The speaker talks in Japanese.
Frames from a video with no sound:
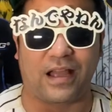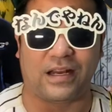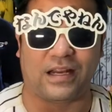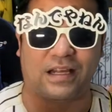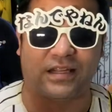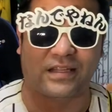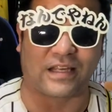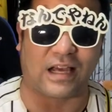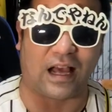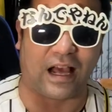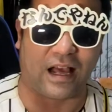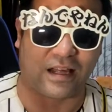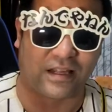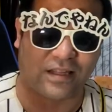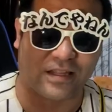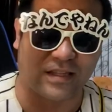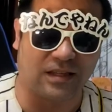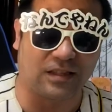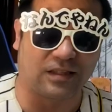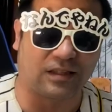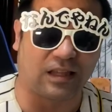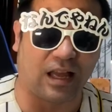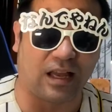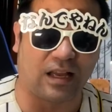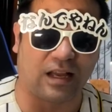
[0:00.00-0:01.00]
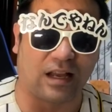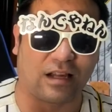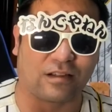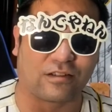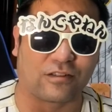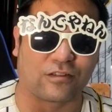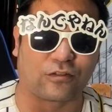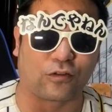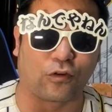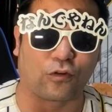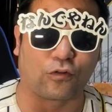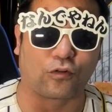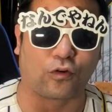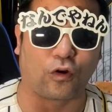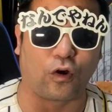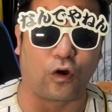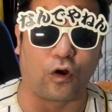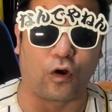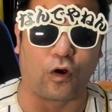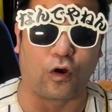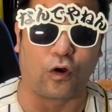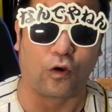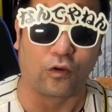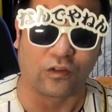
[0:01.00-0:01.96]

日阪神タイガース速報